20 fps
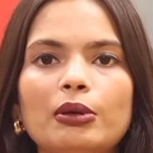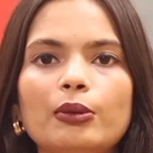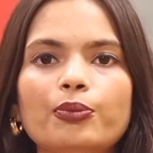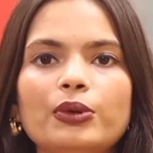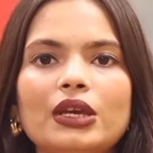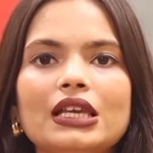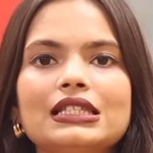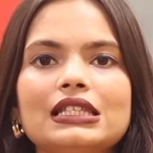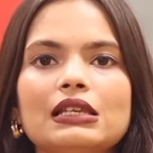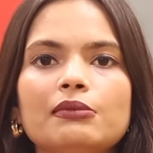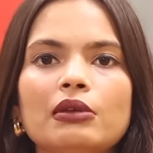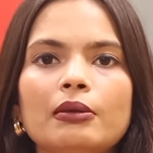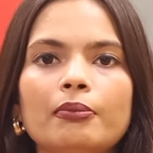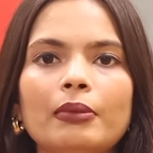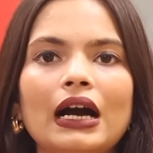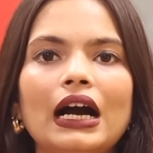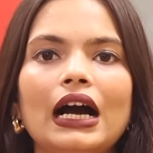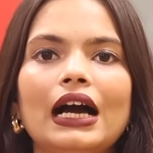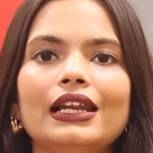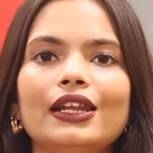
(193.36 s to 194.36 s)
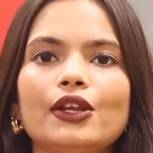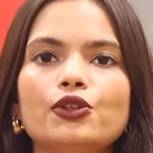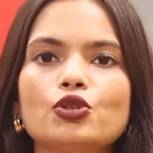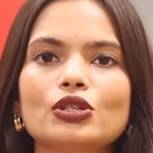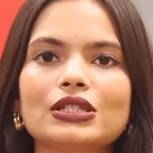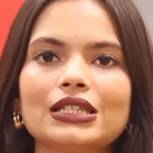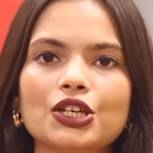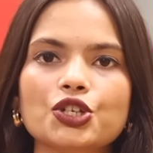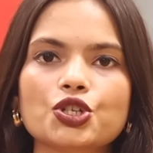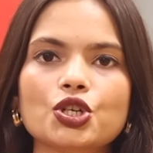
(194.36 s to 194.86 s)
बीपीएससी में बहाल ही
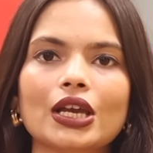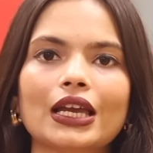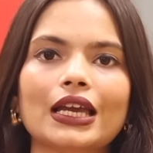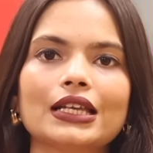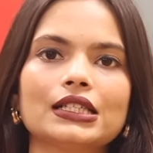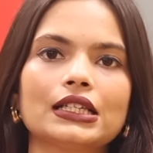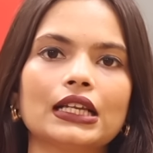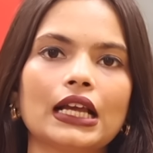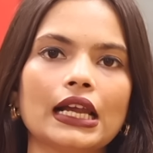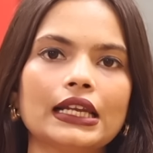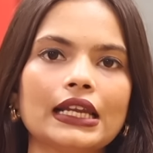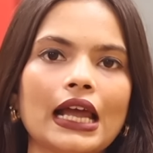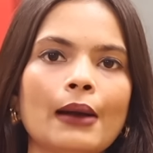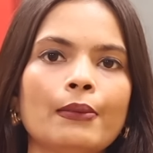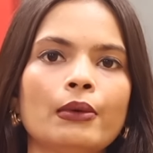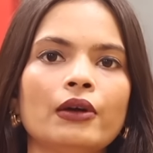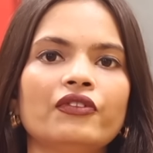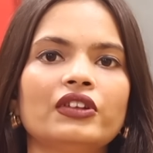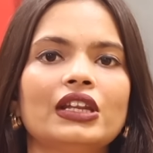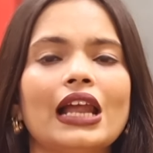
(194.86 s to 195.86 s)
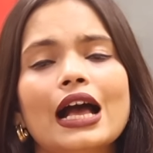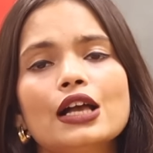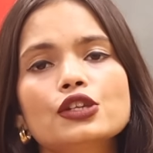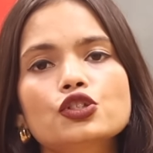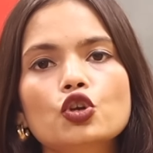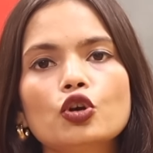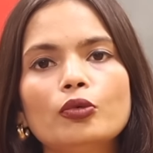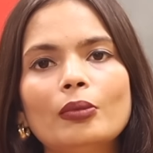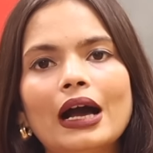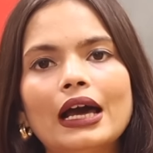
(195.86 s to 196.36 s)
जो शिक्षक है जिनका नाम
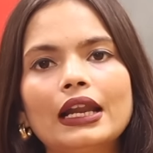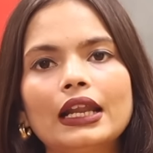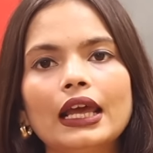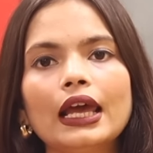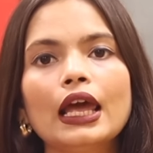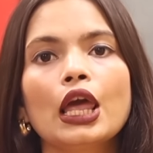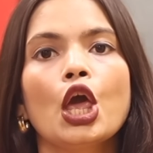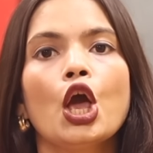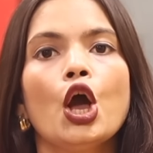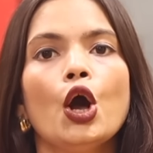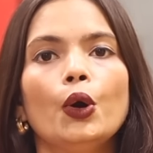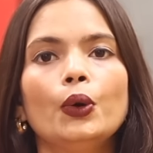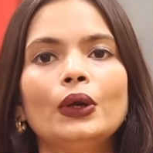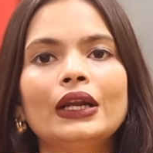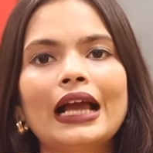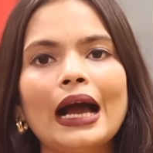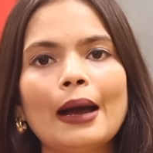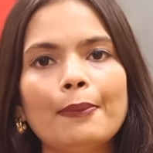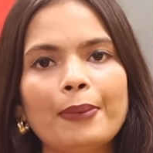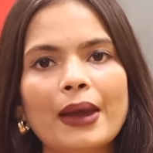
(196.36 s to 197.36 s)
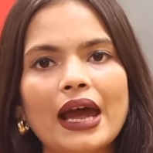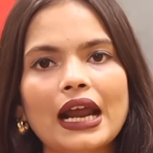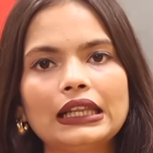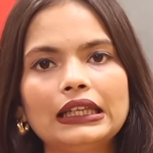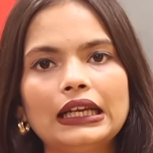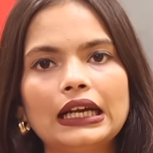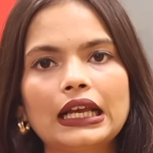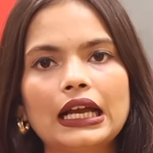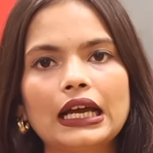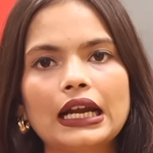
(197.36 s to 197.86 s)
अविनाश कुमार है उनका पैर
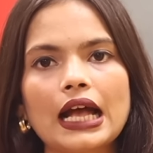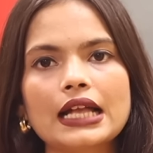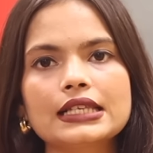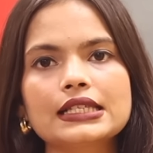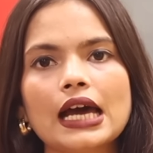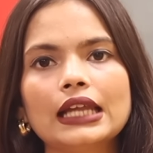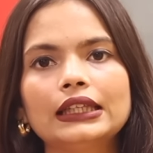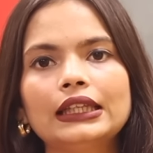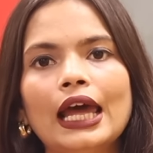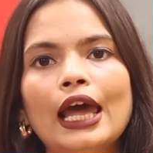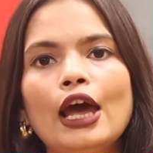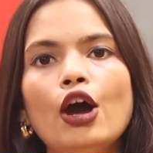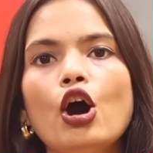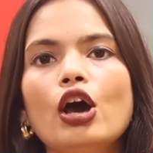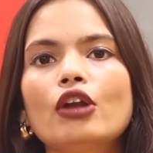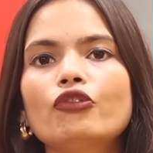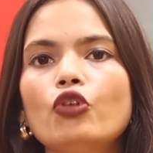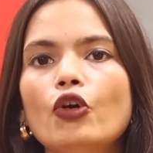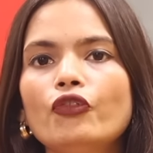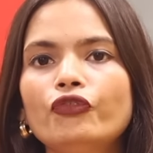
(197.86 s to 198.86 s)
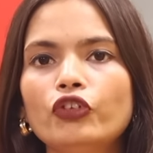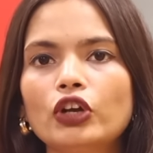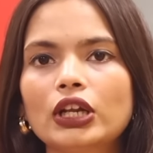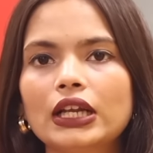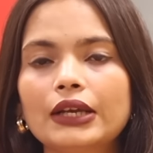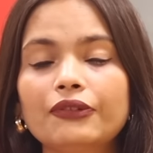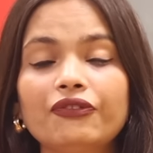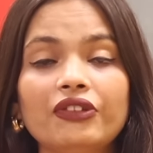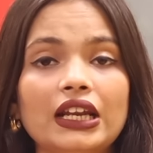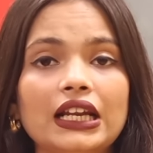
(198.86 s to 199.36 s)
लड़खड़ा जाता है और वो फिर
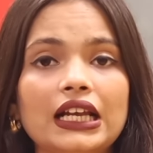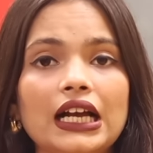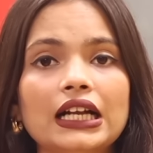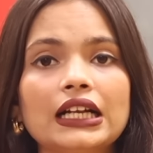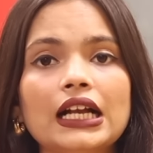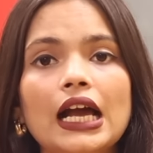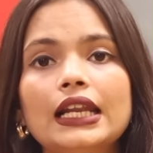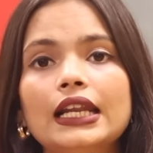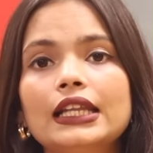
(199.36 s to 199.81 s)
फिर गंगा